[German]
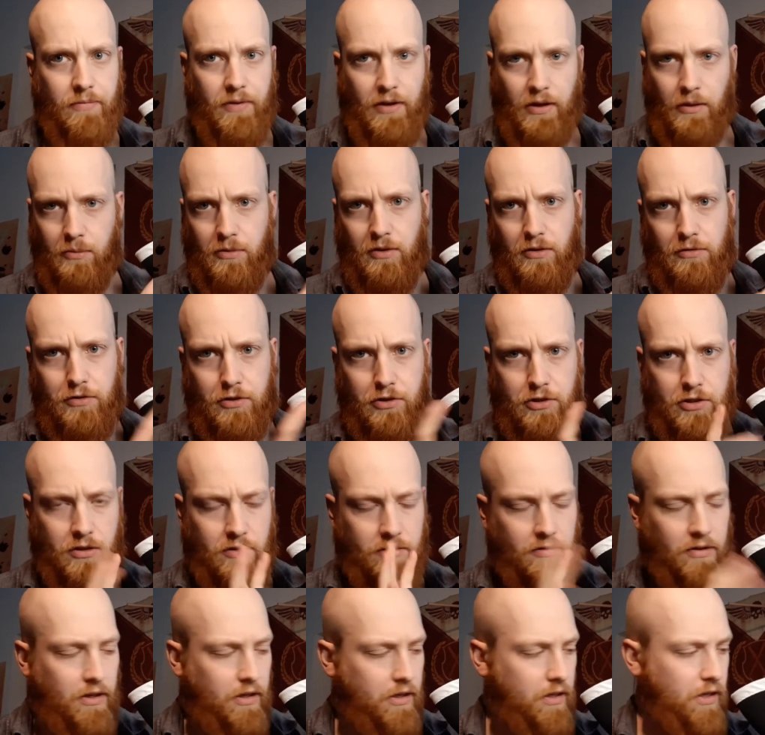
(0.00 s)
Da gibt es auch
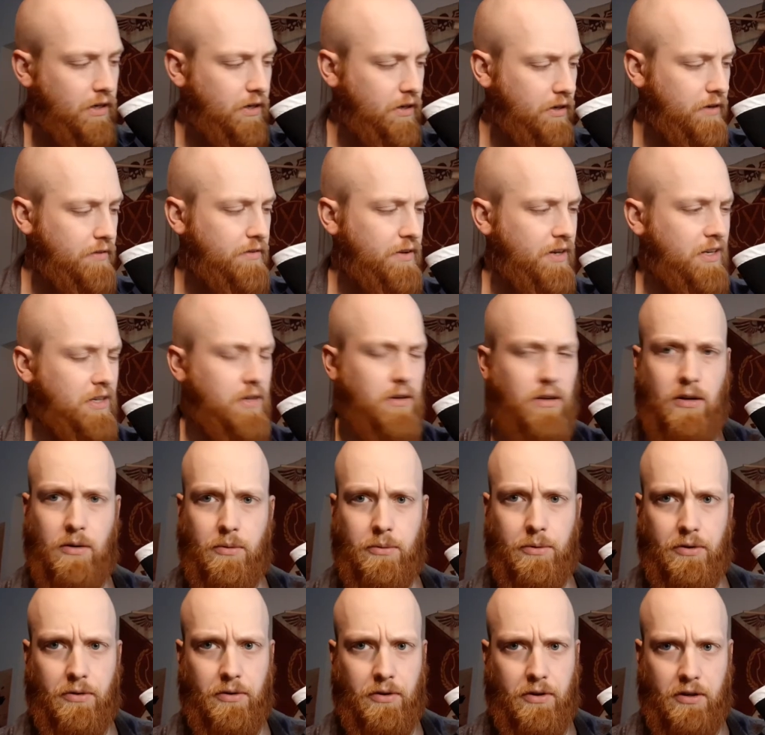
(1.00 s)
verschiedene Varianten, da werde ich ja, glaube
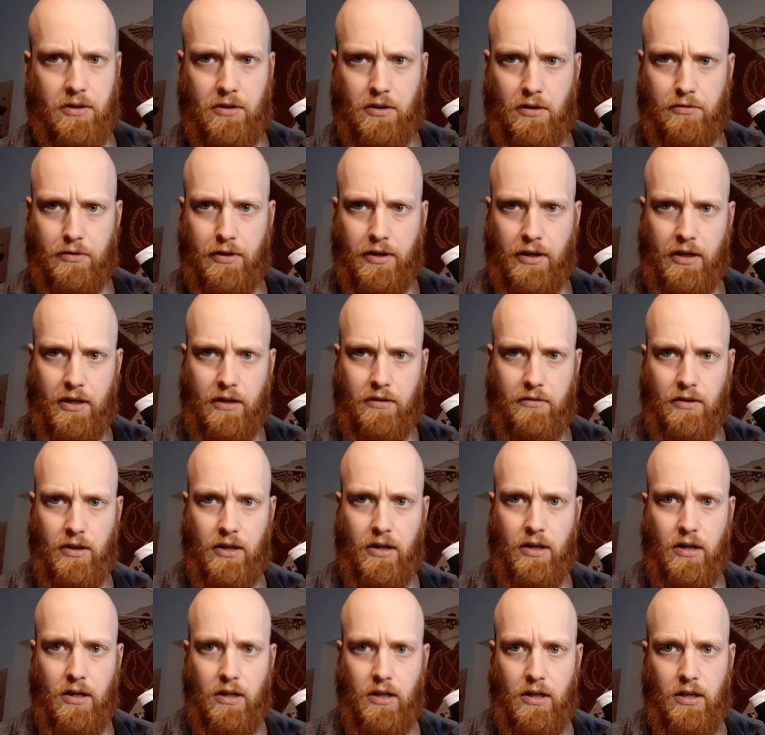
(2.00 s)
ich, heute nicht drauf eingehen,
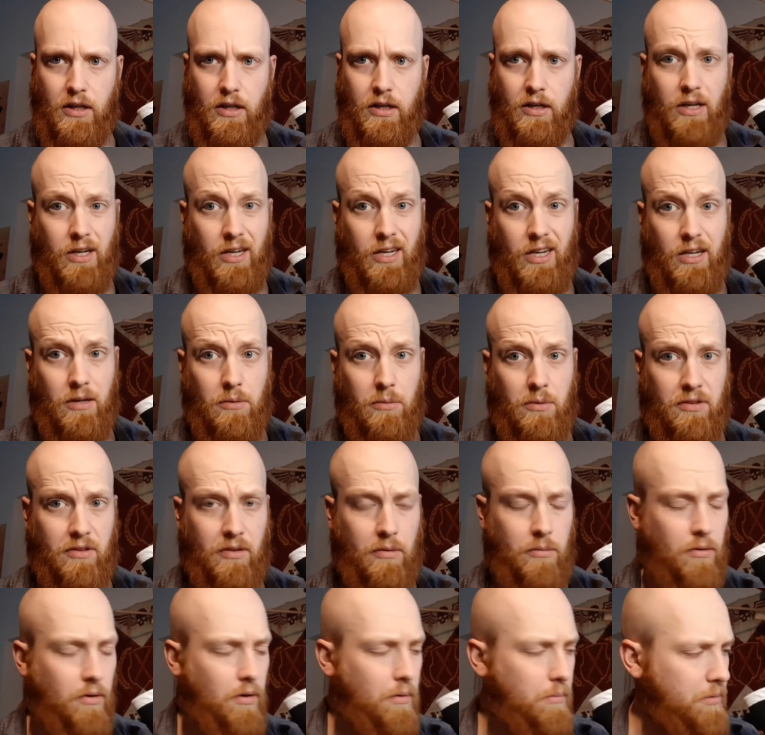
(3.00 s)
weil da kenne ich mich
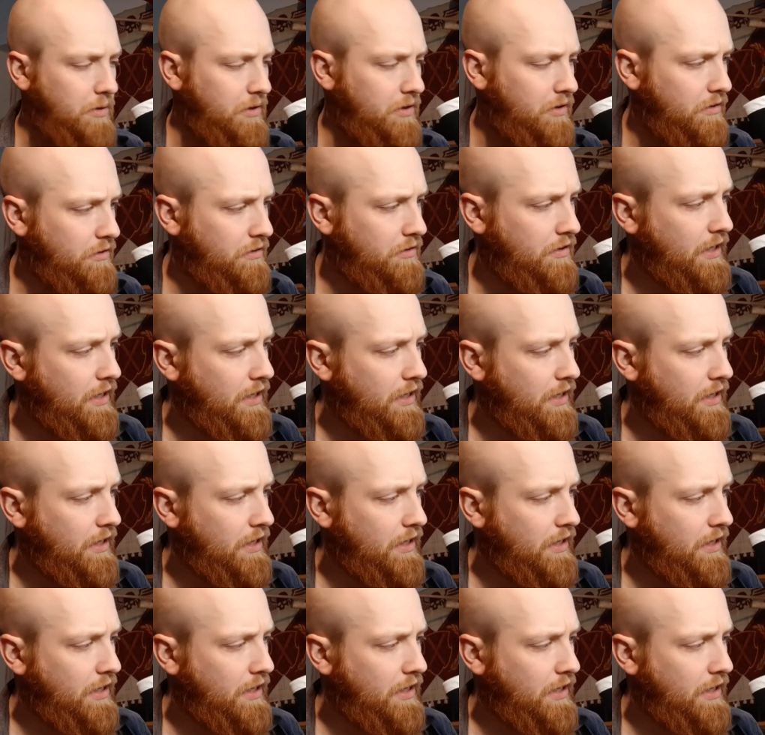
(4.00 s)
selber überhaupt nicht aus.